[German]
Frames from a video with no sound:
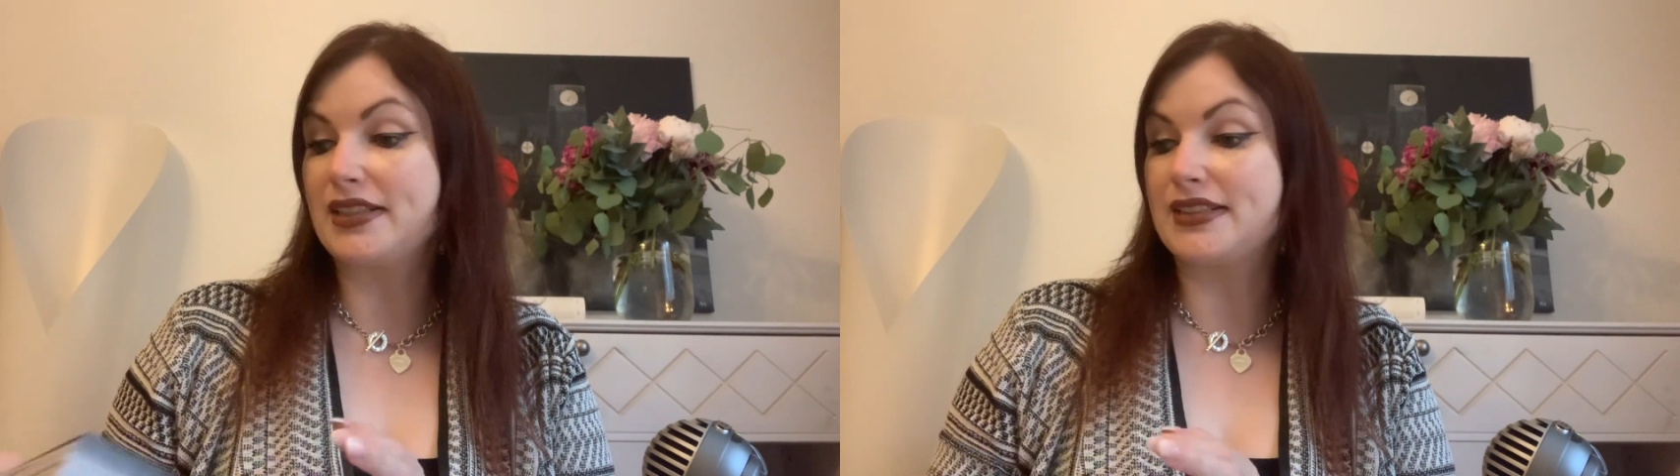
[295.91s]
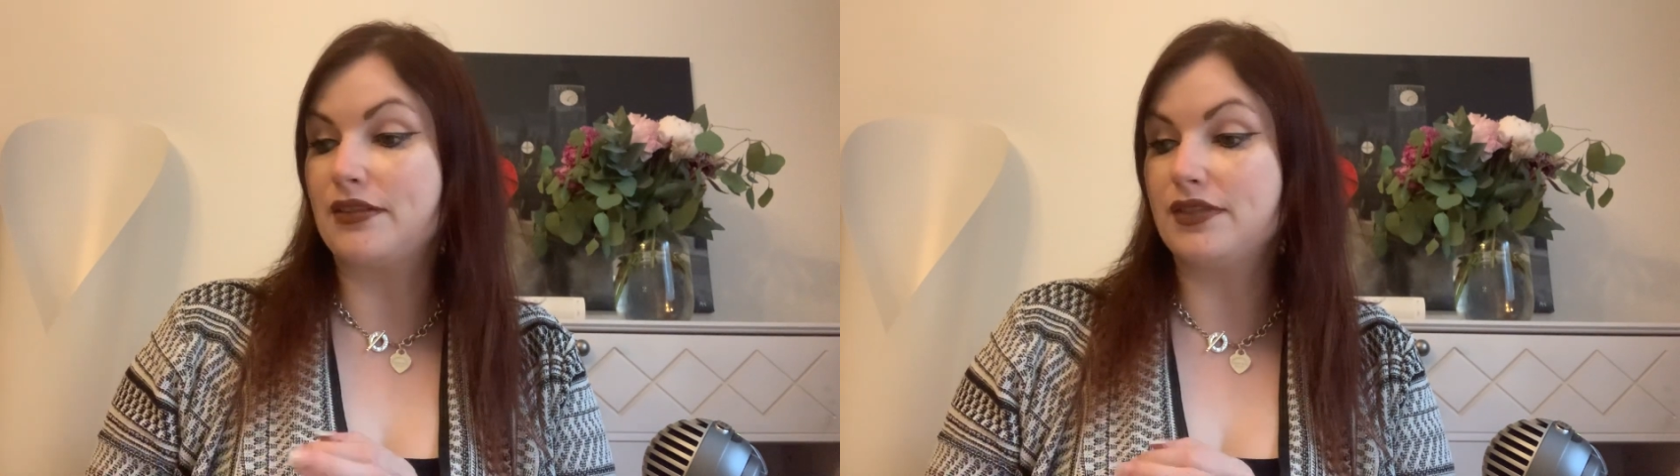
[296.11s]

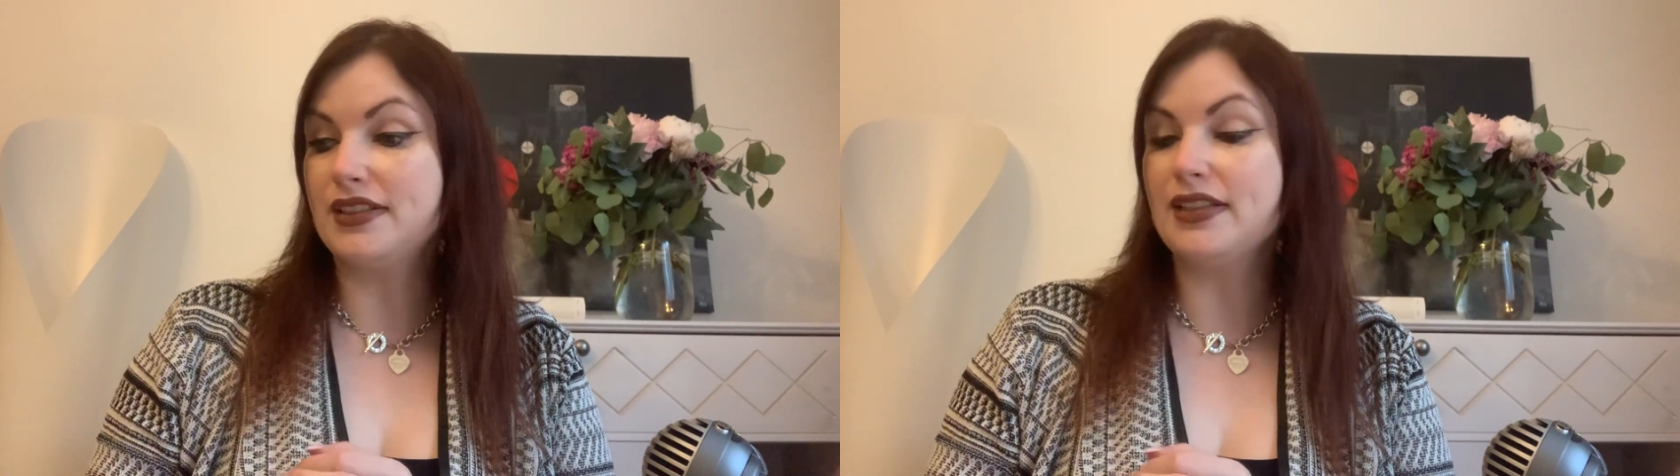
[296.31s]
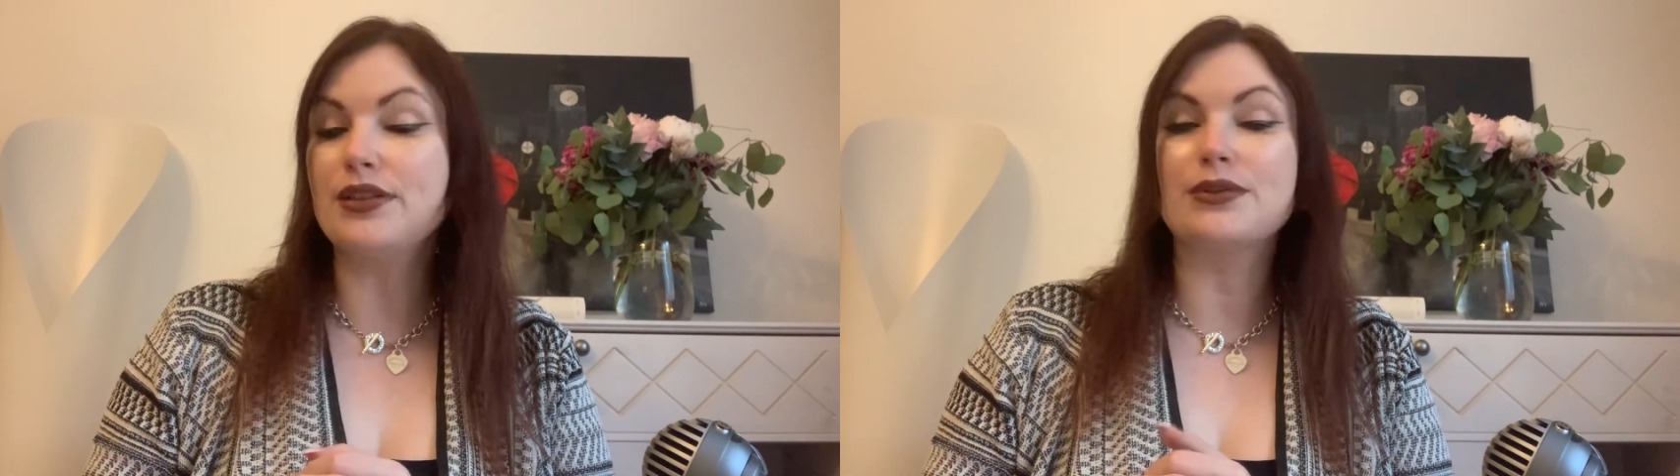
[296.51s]
sehr
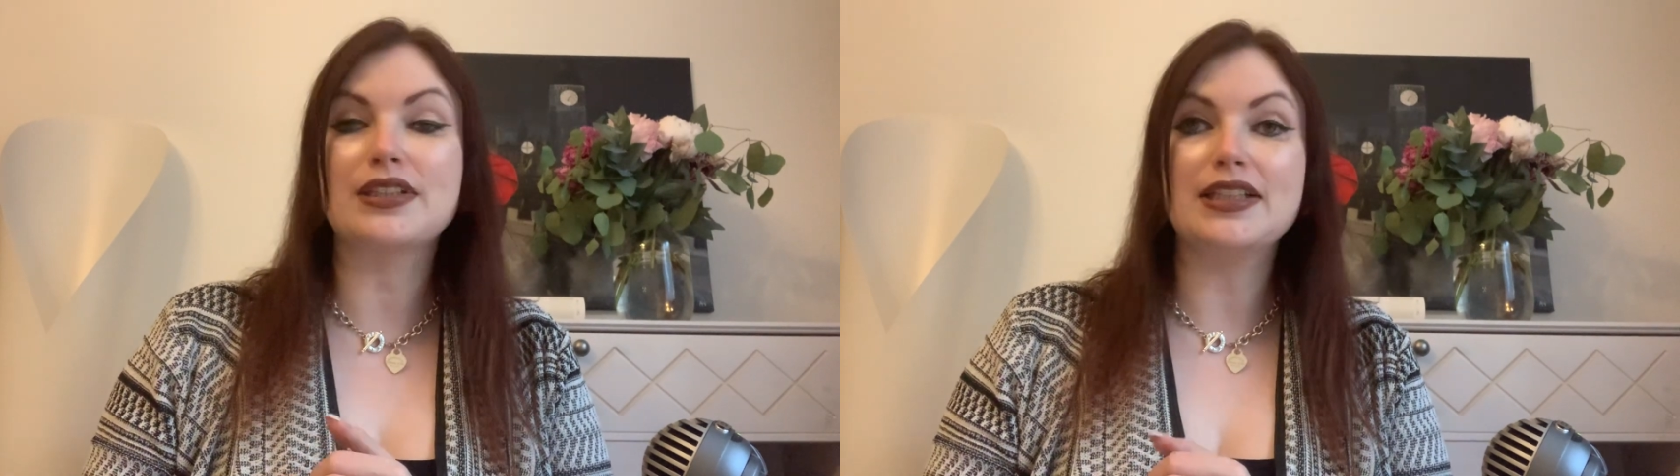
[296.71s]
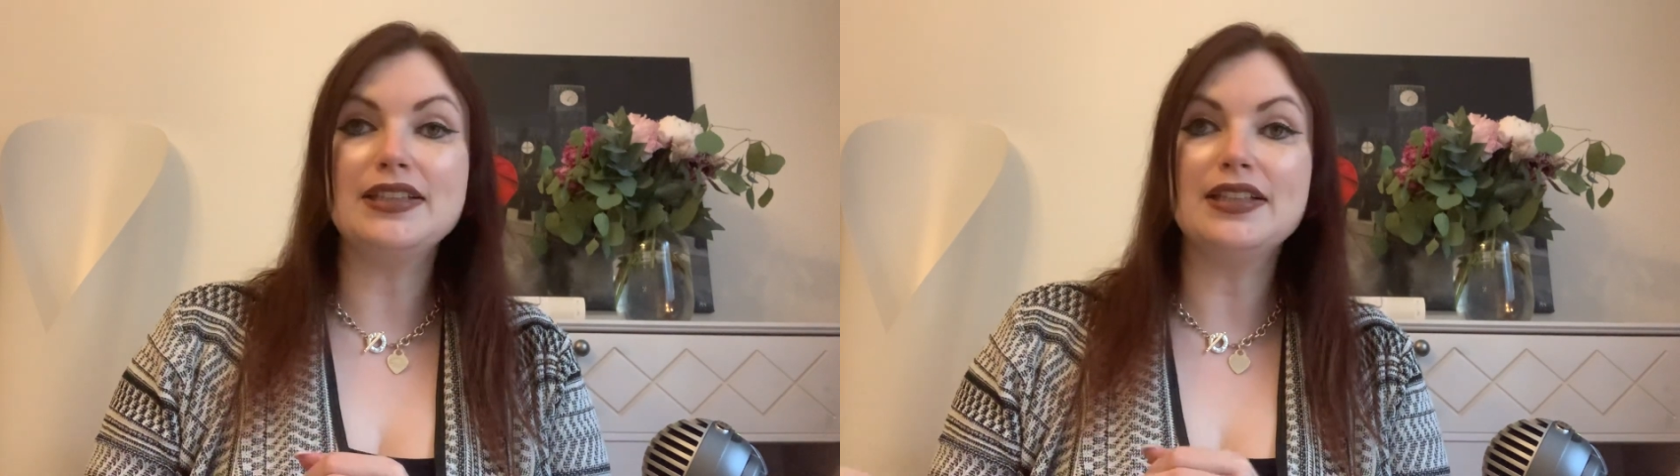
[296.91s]
wichtig und
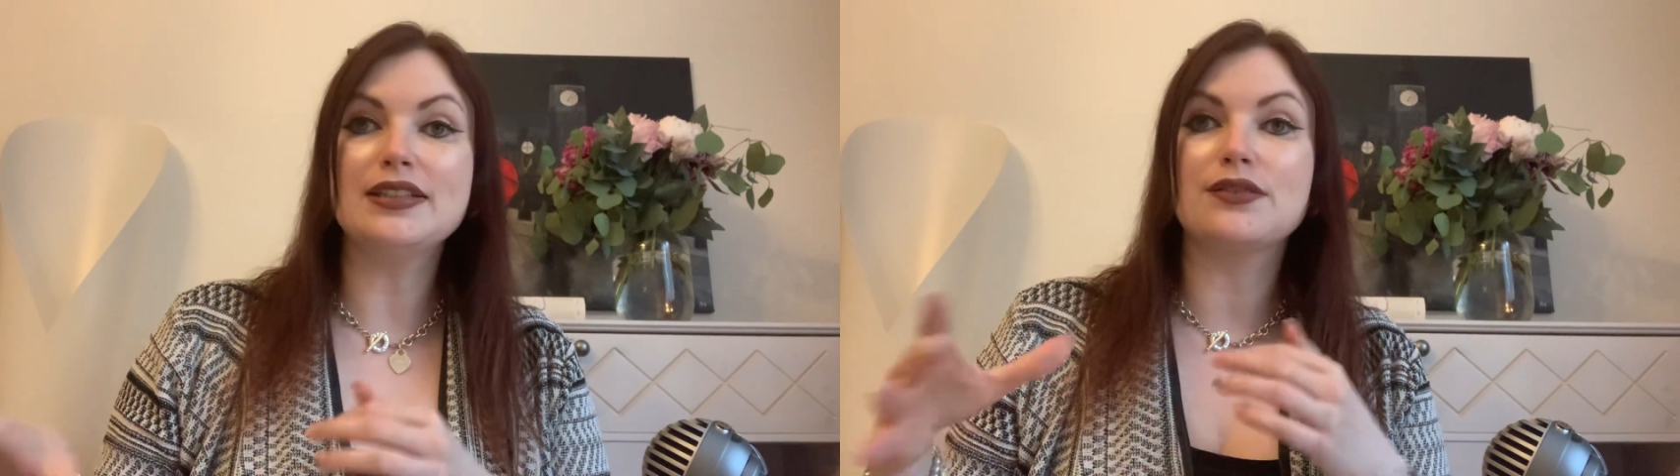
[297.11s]
richtig,